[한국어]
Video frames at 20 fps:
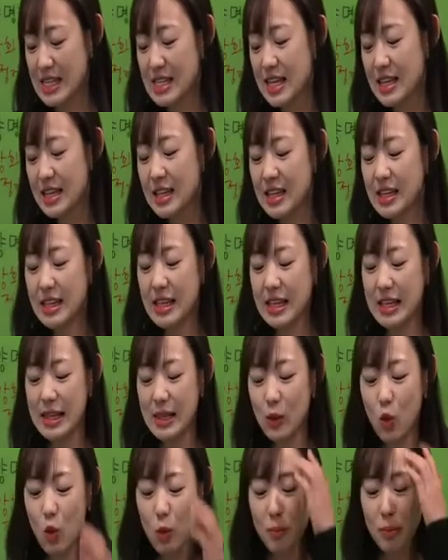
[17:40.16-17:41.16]
이제는
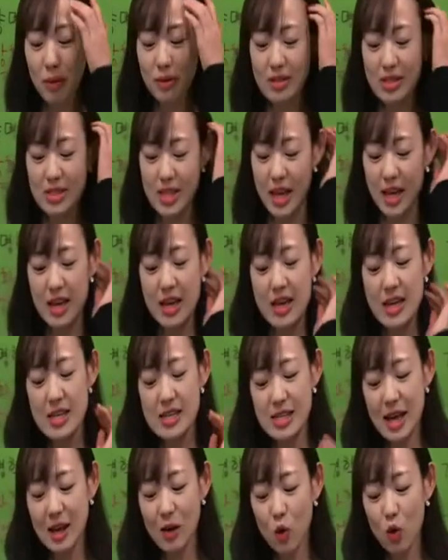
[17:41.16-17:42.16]
일곱 번째
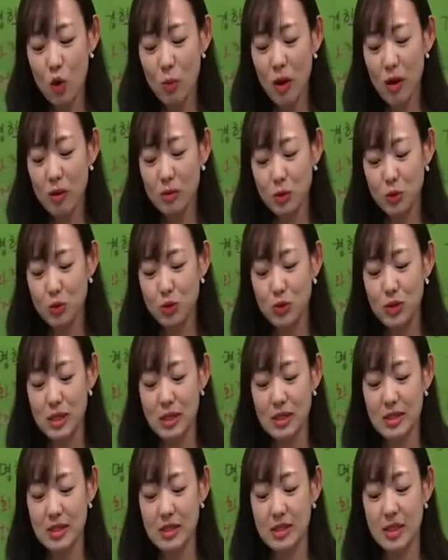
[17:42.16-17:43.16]
상고목
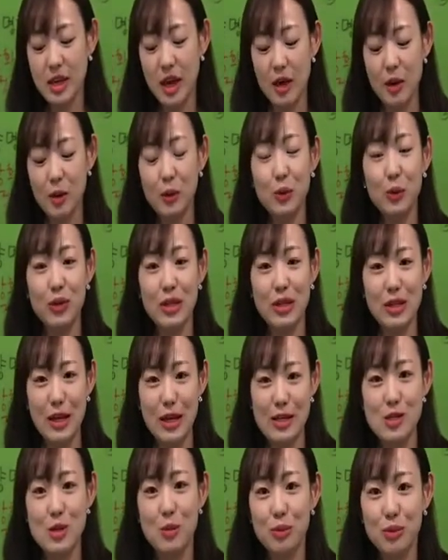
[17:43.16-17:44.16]
중심의 개용론에
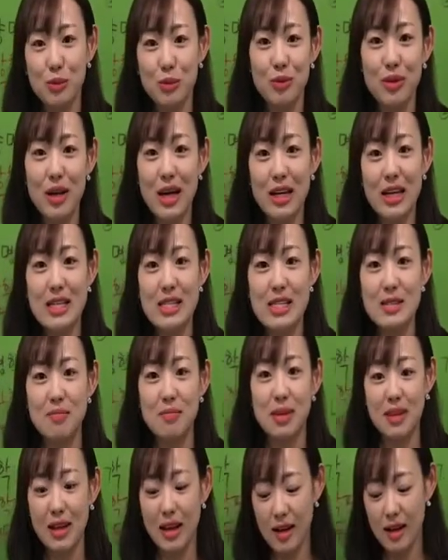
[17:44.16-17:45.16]
대해서 보도록
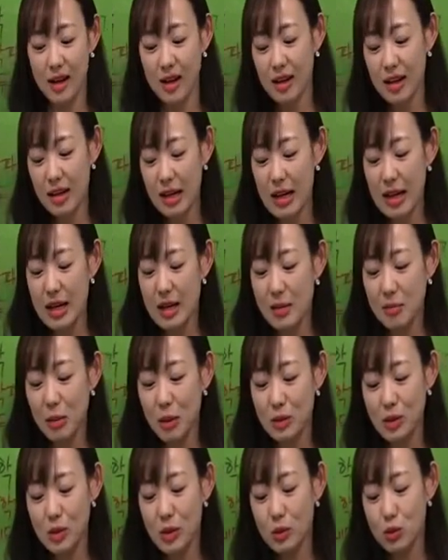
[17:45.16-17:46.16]
하겠습니다.
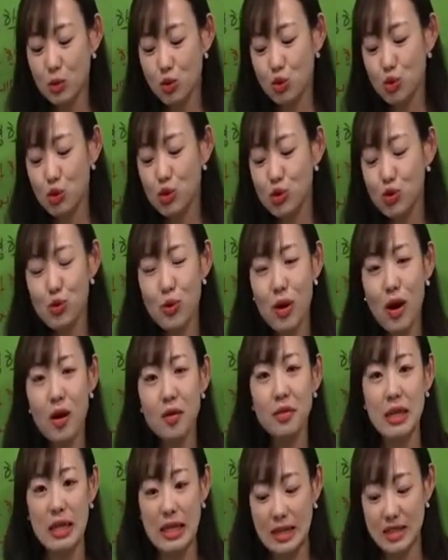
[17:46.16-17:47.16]
먼저
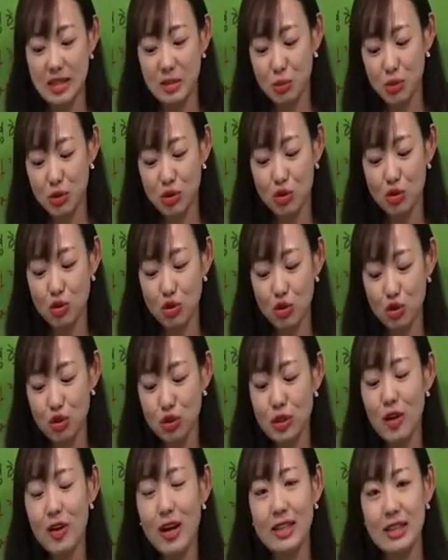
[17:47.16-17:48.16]
유수원이라는 분은
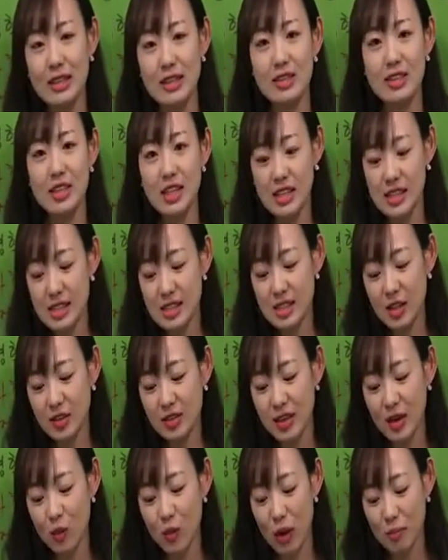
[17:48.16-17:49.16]
우서라는 책을
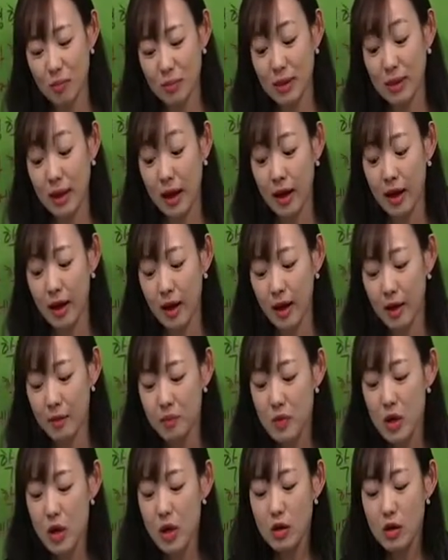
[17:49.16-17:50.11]
썼다고 합니다.